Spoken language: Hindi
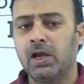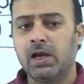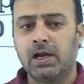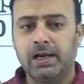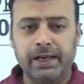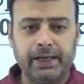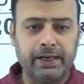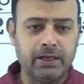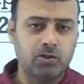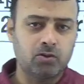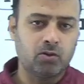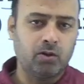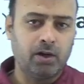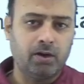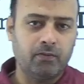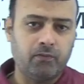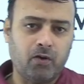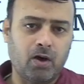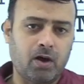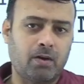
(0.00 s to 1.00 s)
लेकिन जो
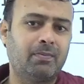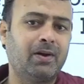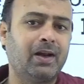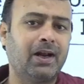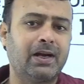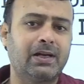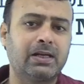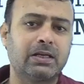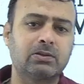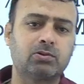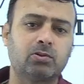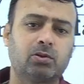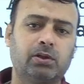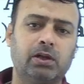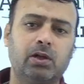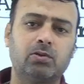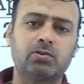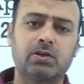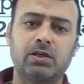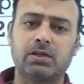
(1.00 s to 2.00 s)
इनफॉर्मल लेटर्स होते
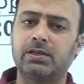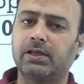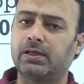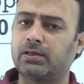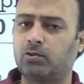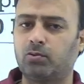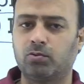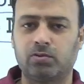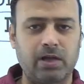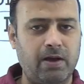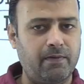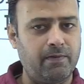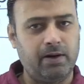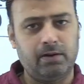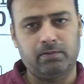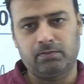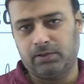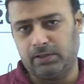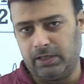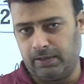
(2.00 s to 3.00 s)
हैं उसके सिक्स टू सेवन
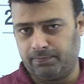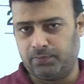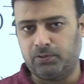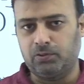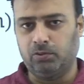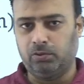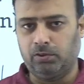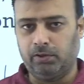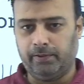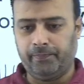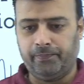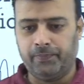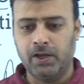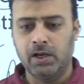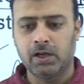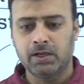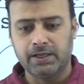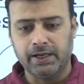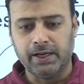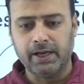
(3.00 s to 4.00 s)
स्टेप्स होते हैं
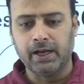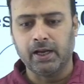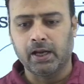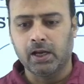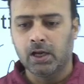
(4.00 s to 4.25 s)
ठीक है